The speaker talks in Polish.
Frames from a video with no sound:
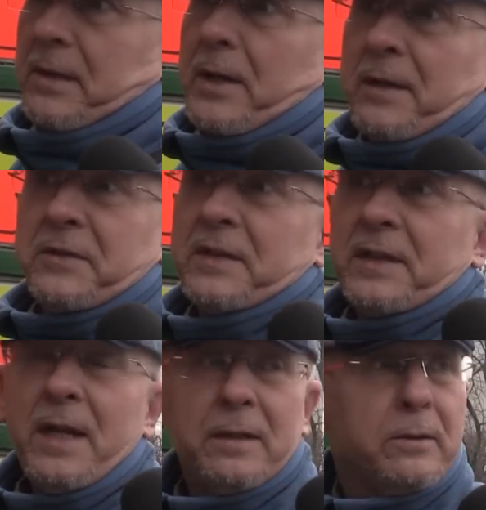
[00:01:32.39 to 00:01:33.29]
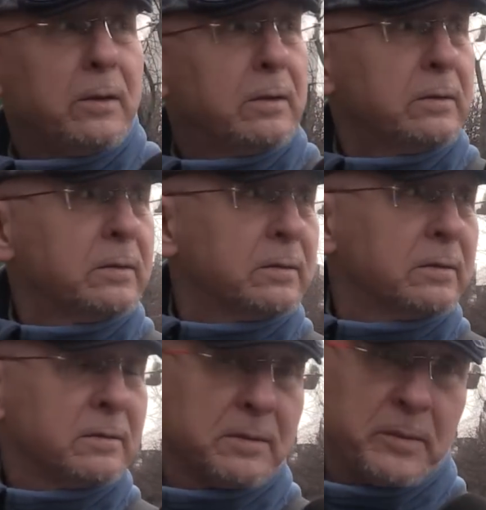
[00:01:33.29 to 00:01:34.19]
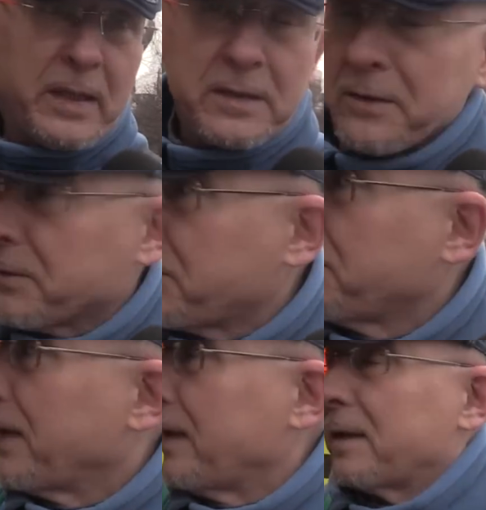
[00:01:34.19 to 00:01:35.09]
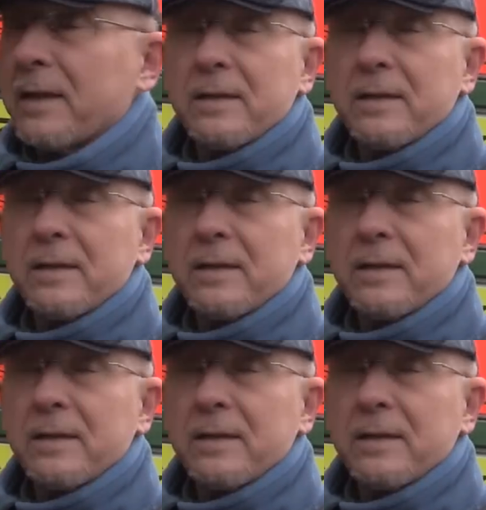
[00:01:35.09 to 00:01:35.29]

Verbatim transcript: No jak wszystkiego. Bardzo odczuwalna.